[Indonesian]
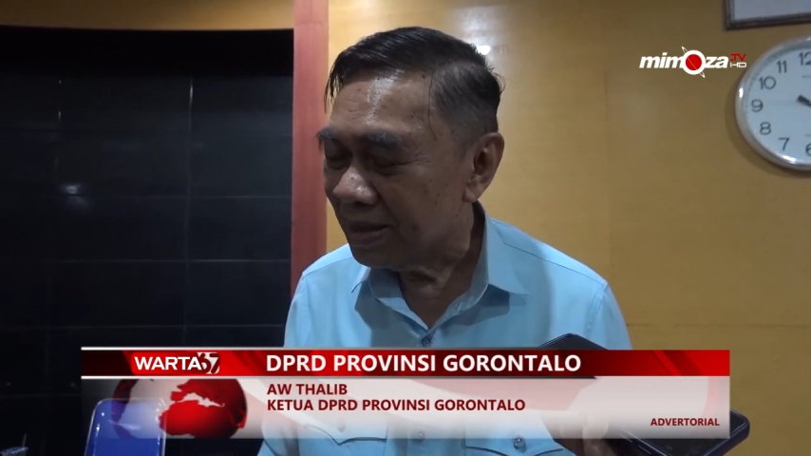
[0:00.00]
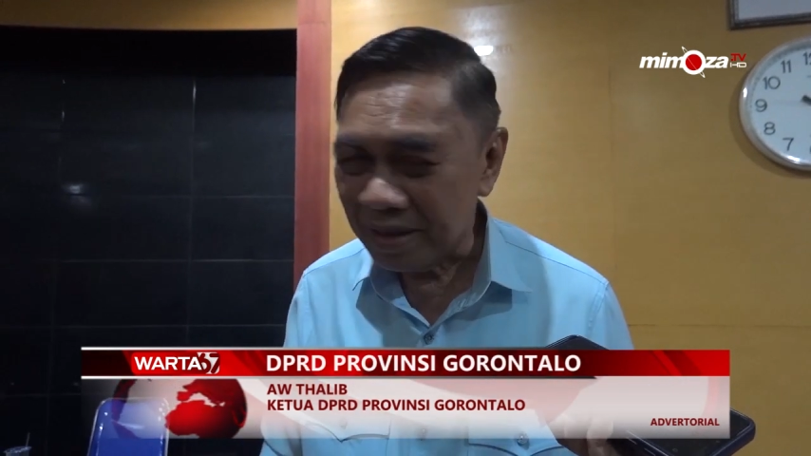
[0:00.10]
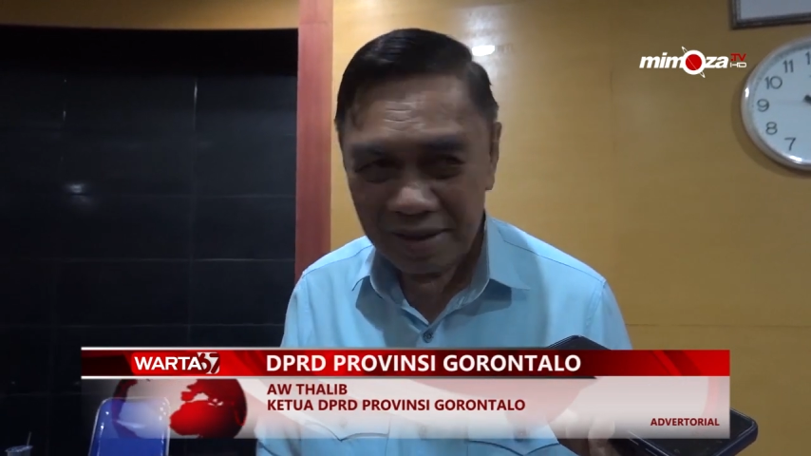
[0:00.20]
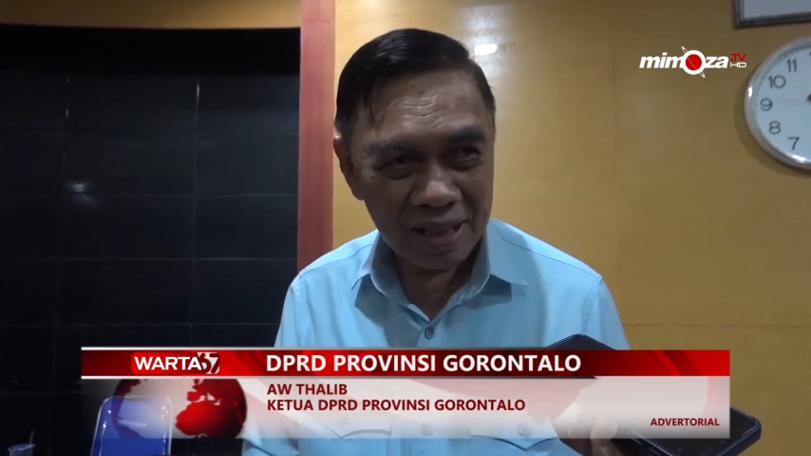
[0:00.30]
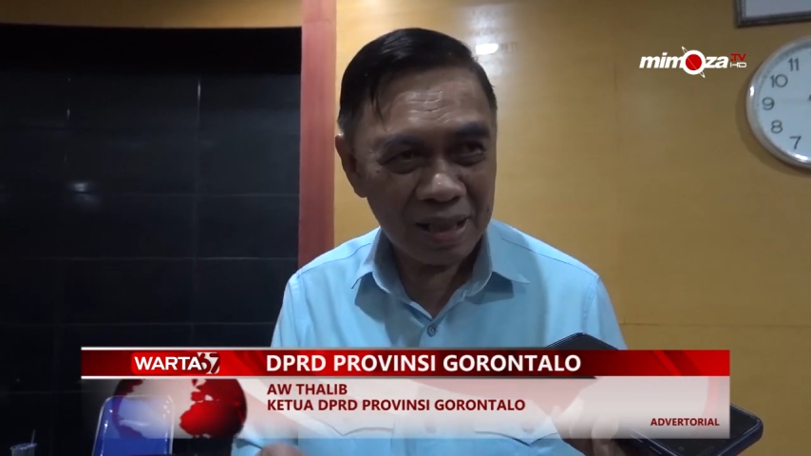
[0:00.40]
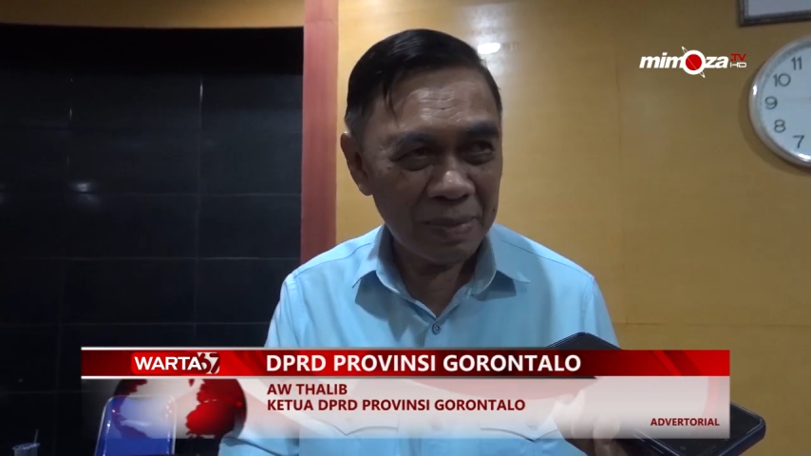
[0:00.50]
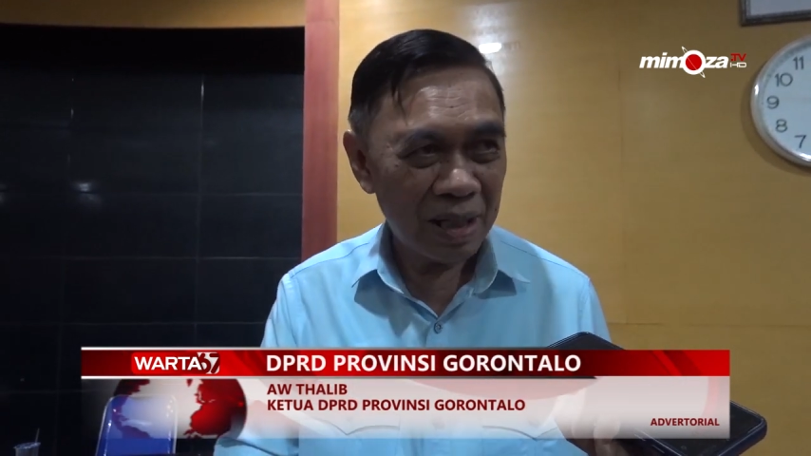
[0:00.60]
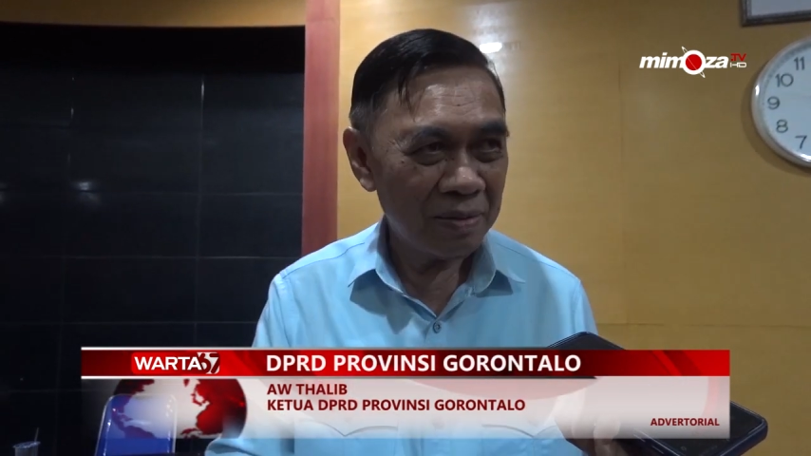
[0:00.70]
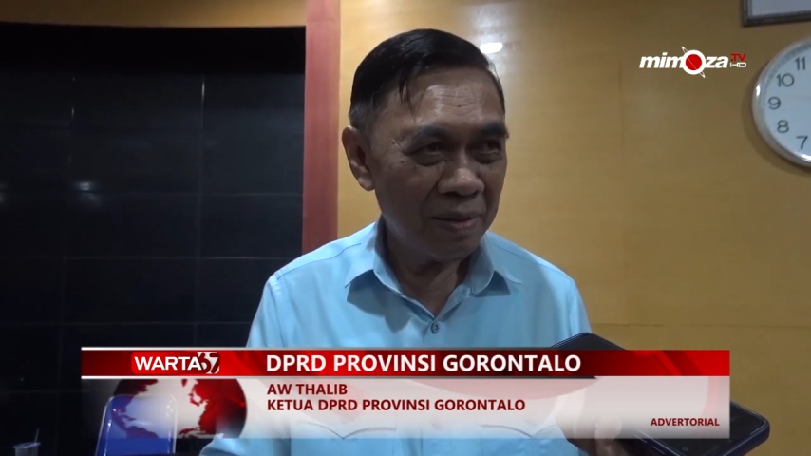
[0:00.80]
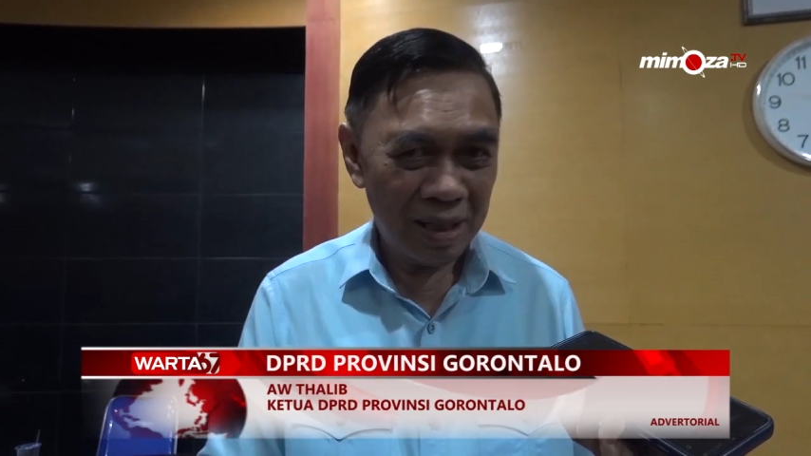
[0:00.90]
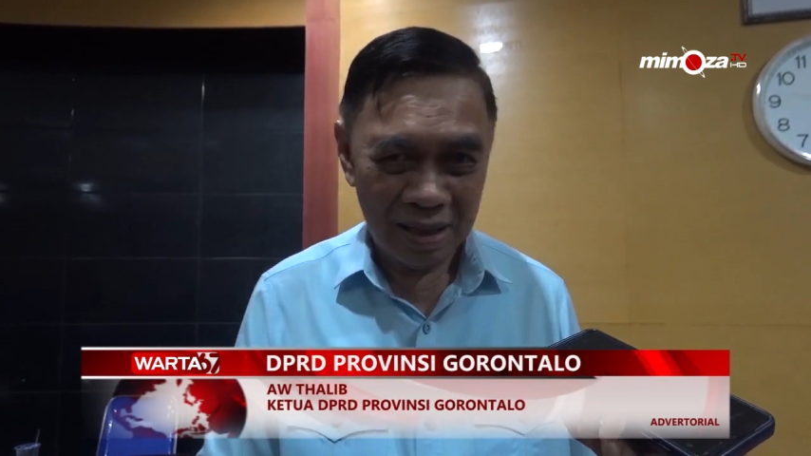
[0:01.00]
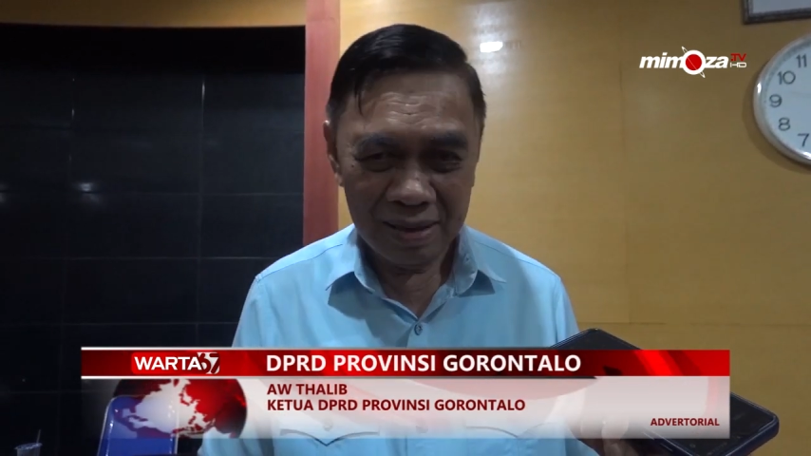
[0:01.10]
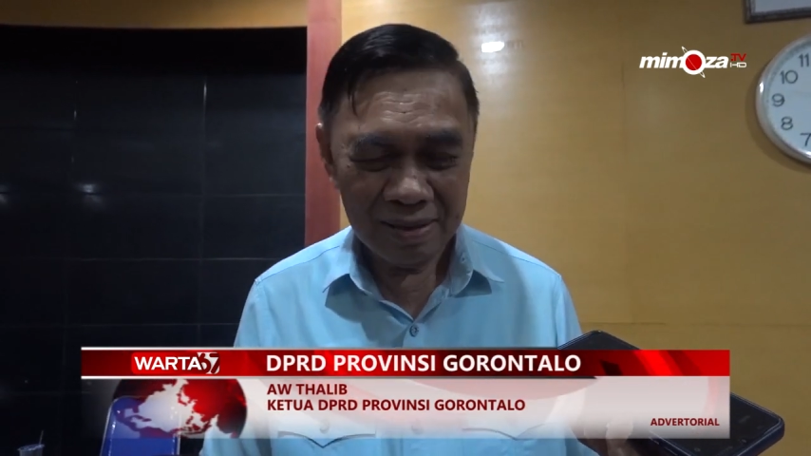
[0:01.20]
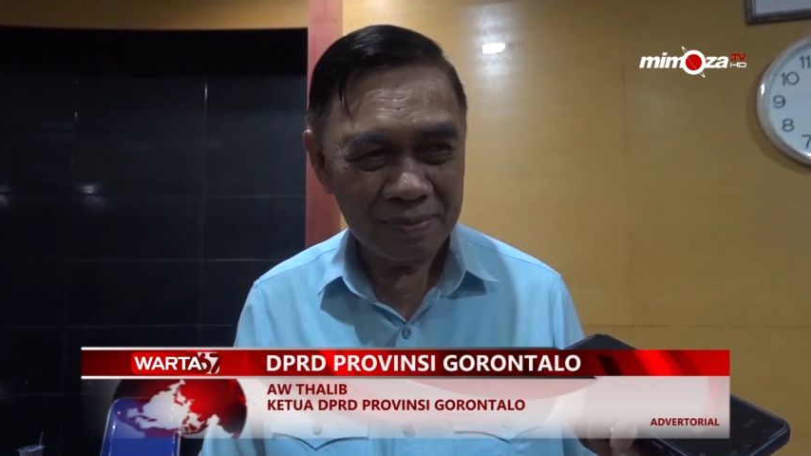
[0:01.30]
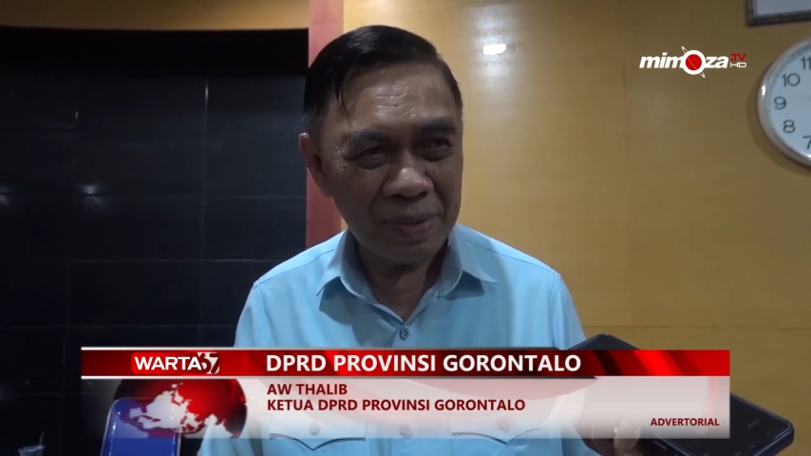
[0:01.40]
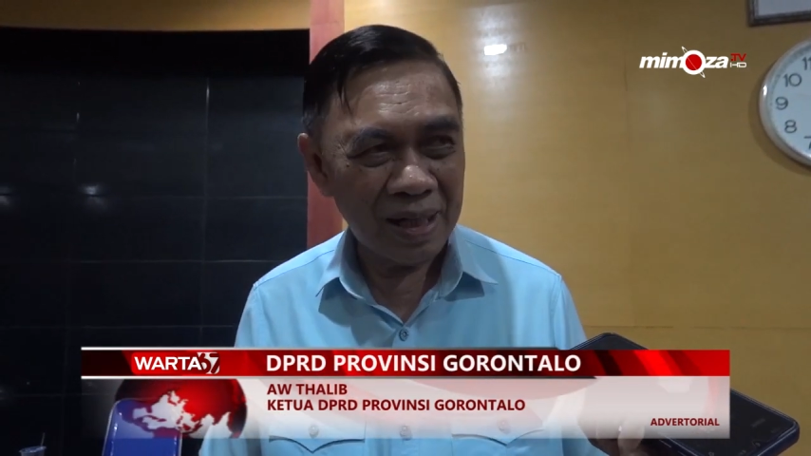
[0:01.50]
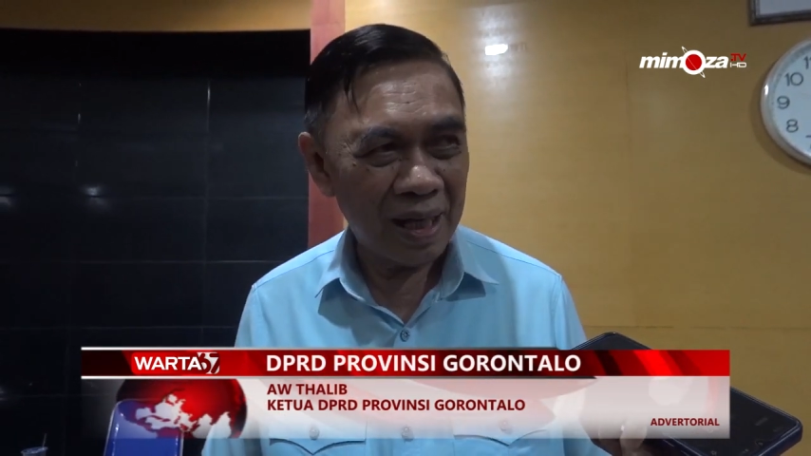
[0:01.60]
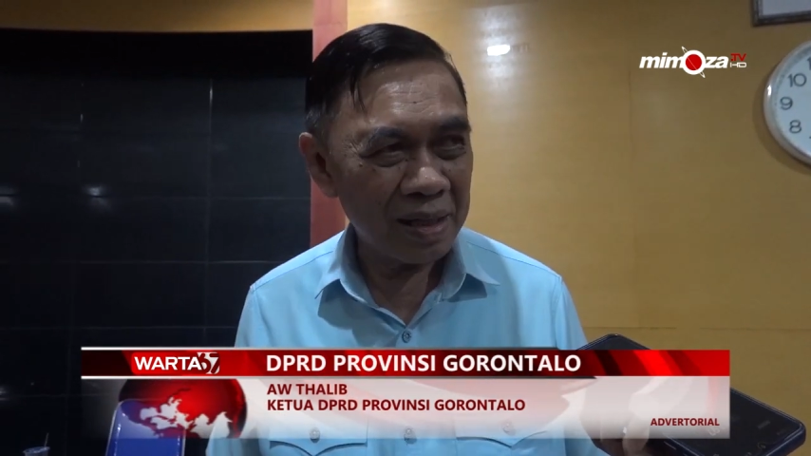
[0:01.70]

Ternyata bahwa pada